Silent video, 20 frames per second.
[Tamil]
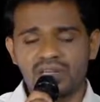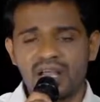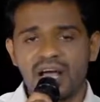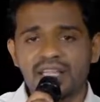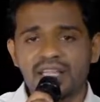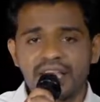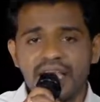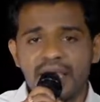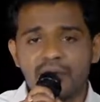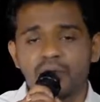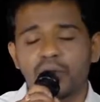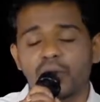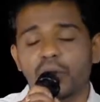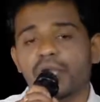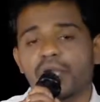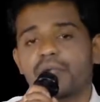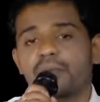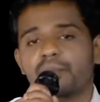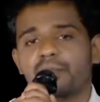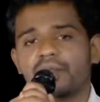நான்
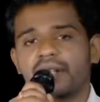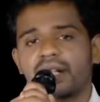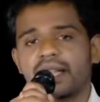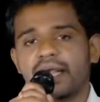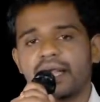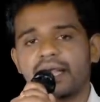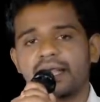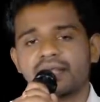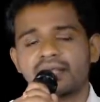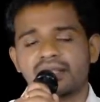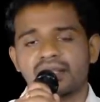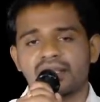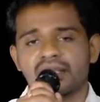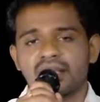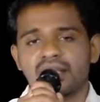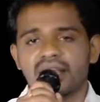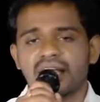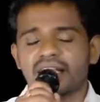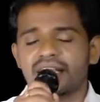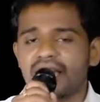தேவனுடைய பிள்ளை
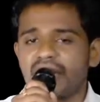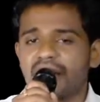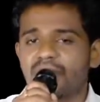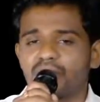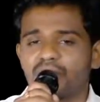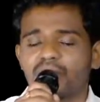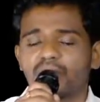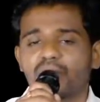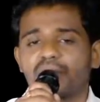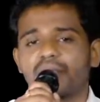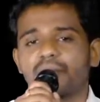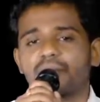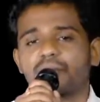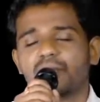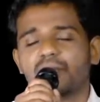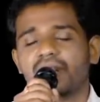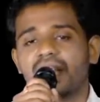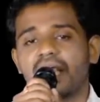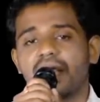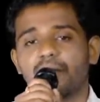நான் தேவனுடைய
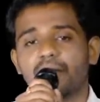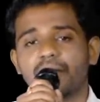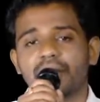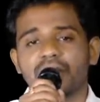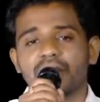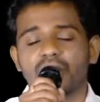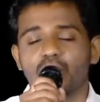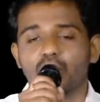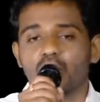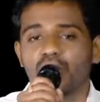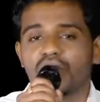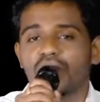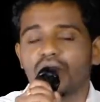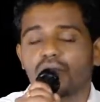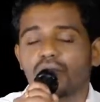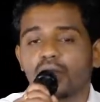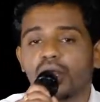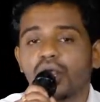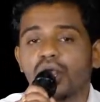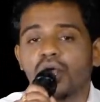பிள்ளை அப்படிங்கிற
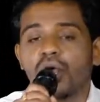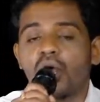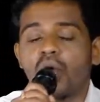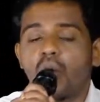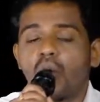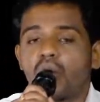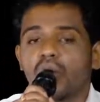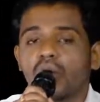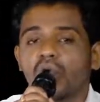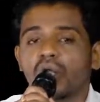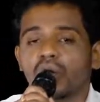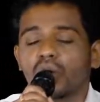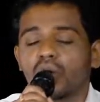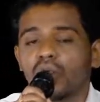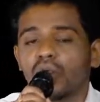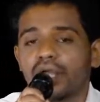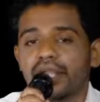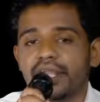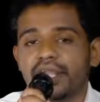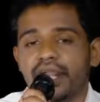உணர்வு
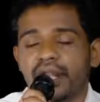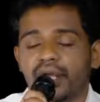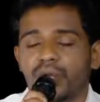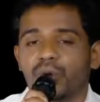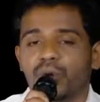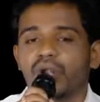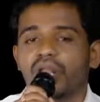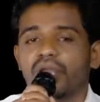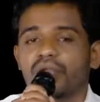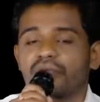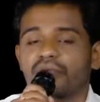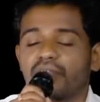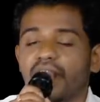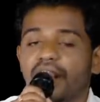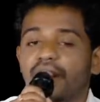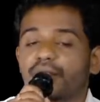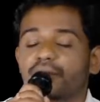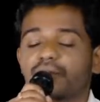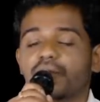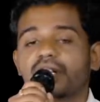உங்களுக்குள்ளே எனக்குள்ளே
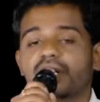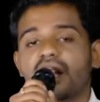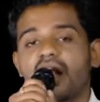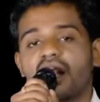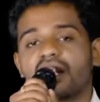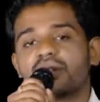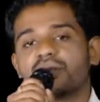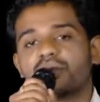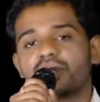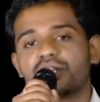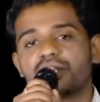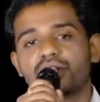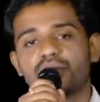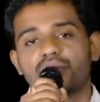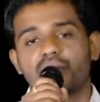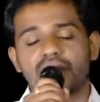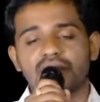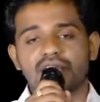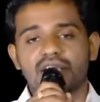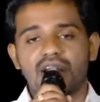வேண்டும் என்று ஆண்டவர்
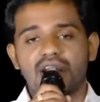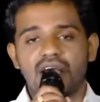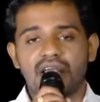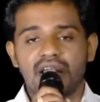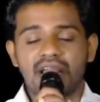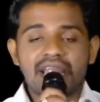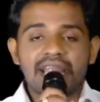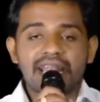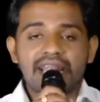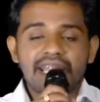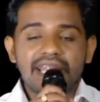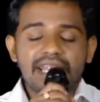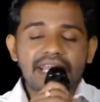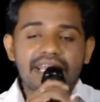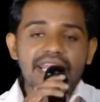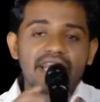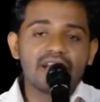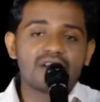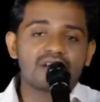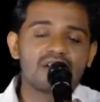எதிர்பார்க்கிறார் இன்றைக்கு
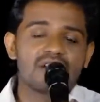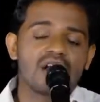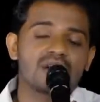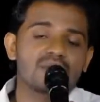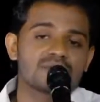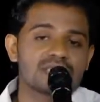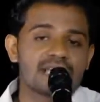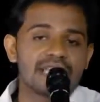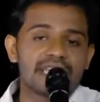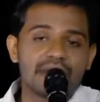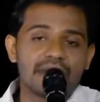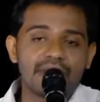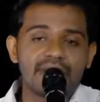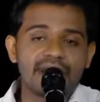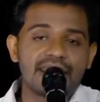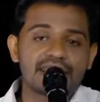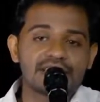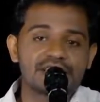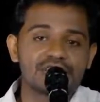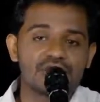நீங்கள் நானும் செய்ய
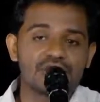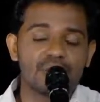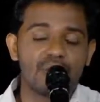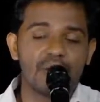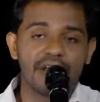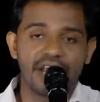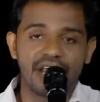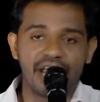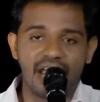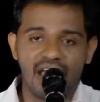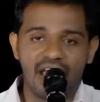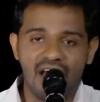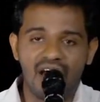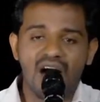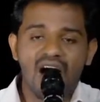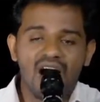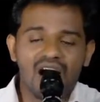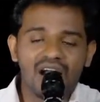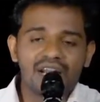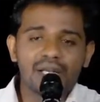வேண்டிய ஜெப என
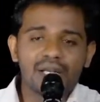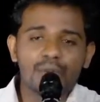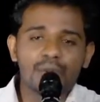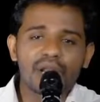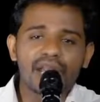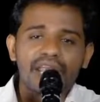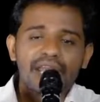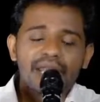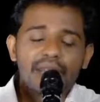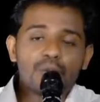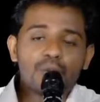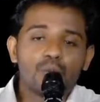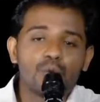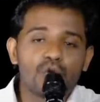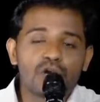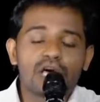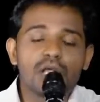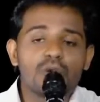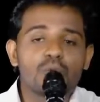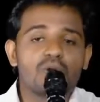ஆண்டவரை என்னை
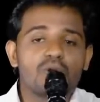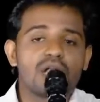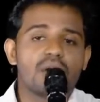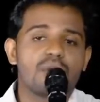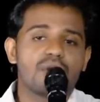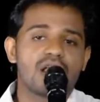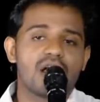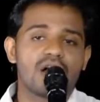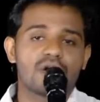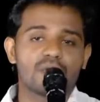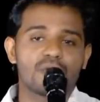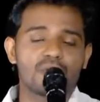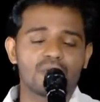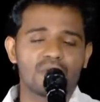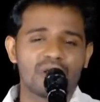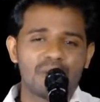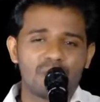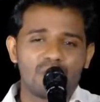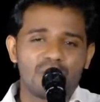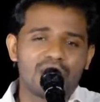உணர்வுள்ளவனாக்கும்
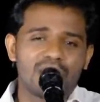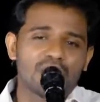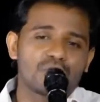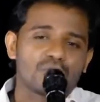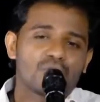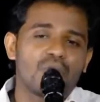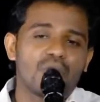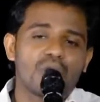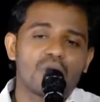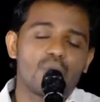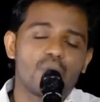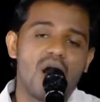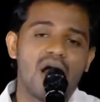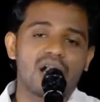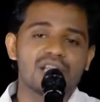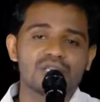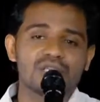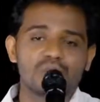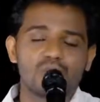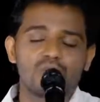இன்னைக்கு உலகத்தோடு
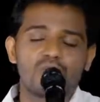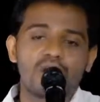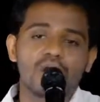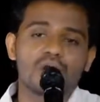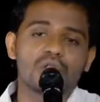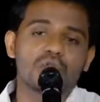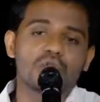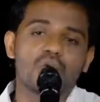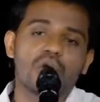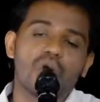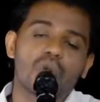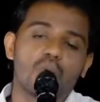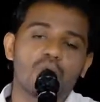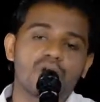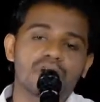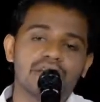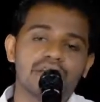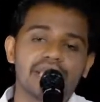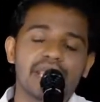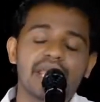வாழ்ந்து உலகத்தோடு
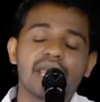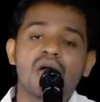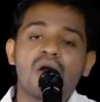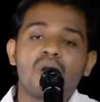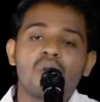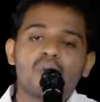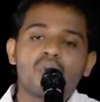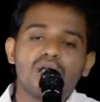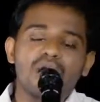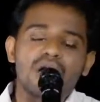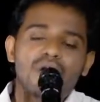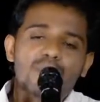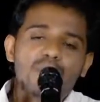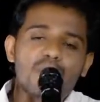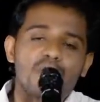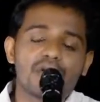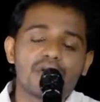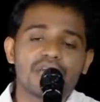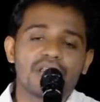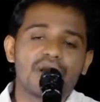ஒன்றி உலகம்
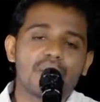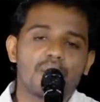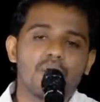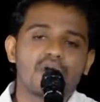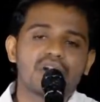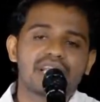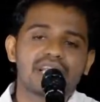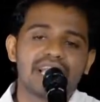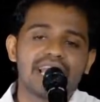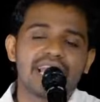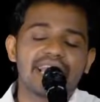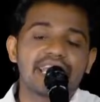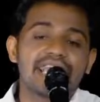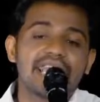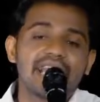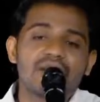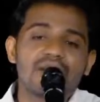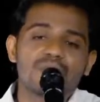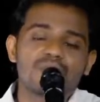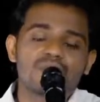போகிற போக்கிலே
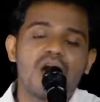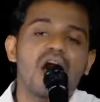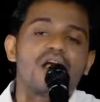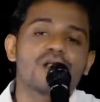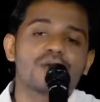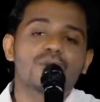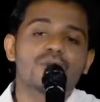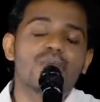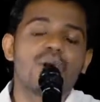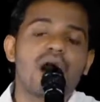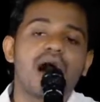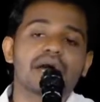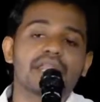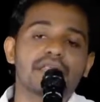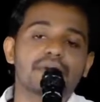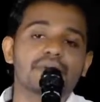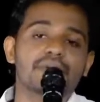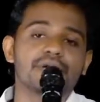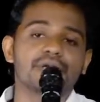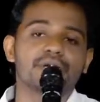நீங்களும் நானும்
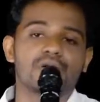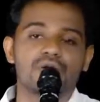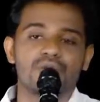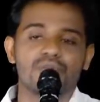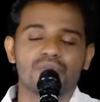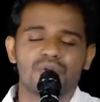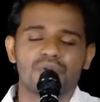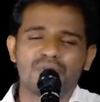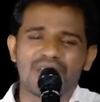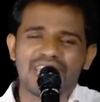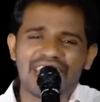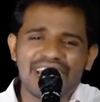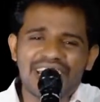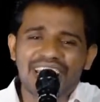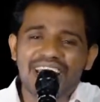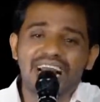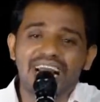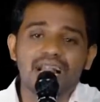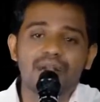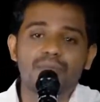மாறிவிட்டோம் நம்முடைய
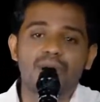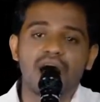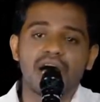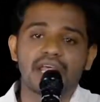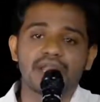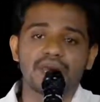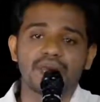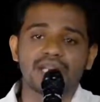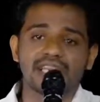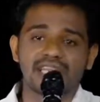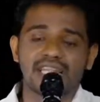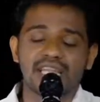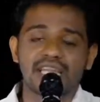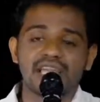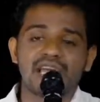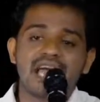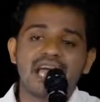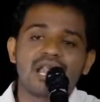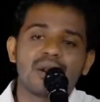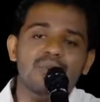எண்ணங்கள் மாறிவிட்டது
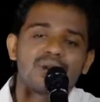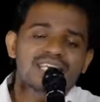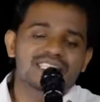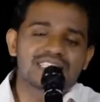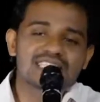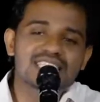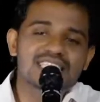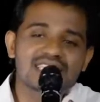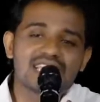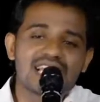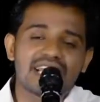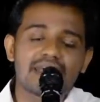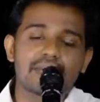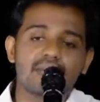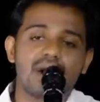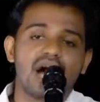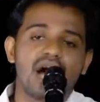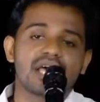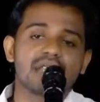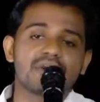நம்முடைய சிந்தனை
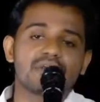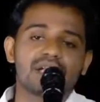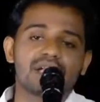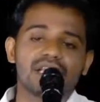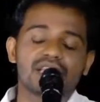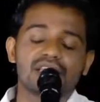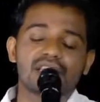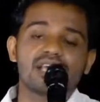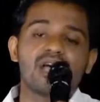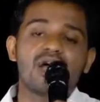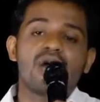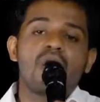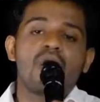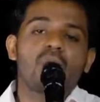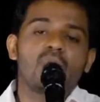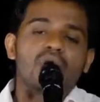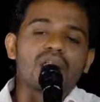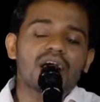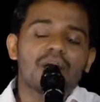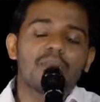மாறிவிட்டது
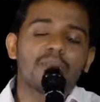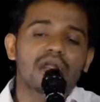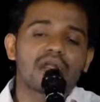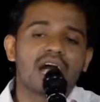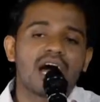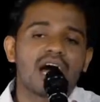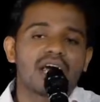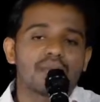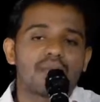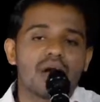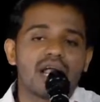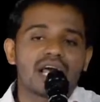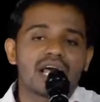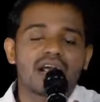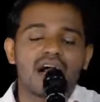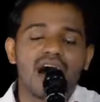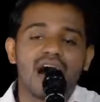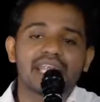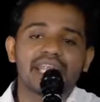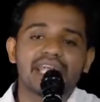உலக பிரகாரமான
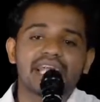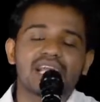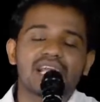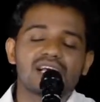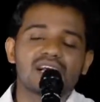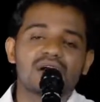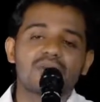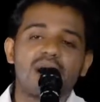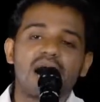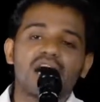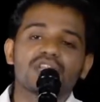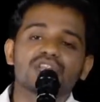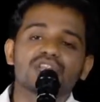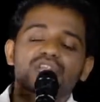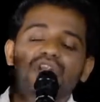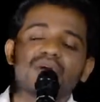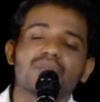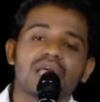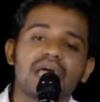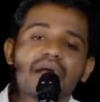காரியங்களுக்கு
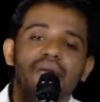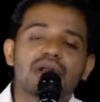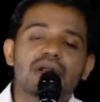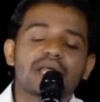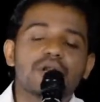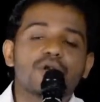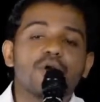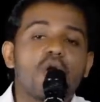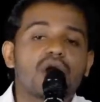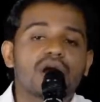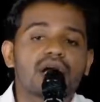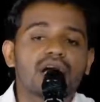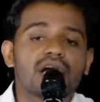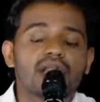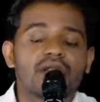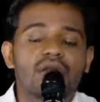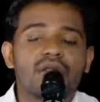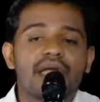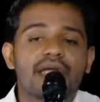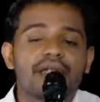மாத்திரம் தேவனை
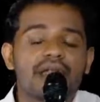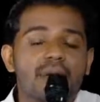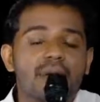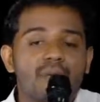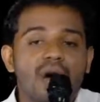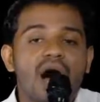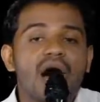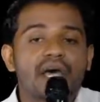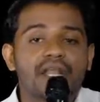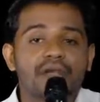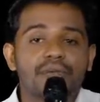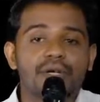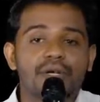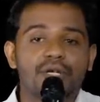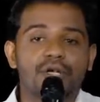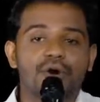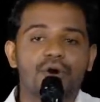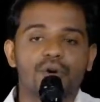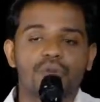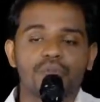நோக்குகிறவர்களாய் நாம்
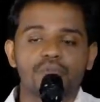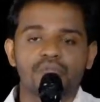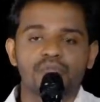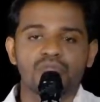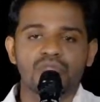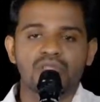மாறிவிட்டோம்